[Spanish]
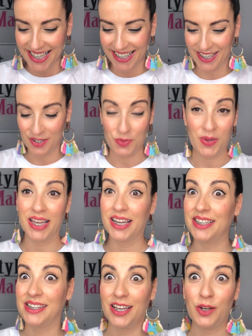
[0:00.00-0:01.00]
que os va a
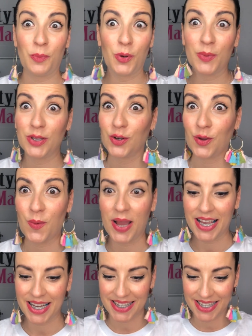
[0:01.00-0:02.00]
encantar, os prometo que os va a
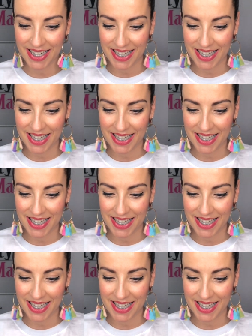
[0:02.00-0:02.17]
encantar,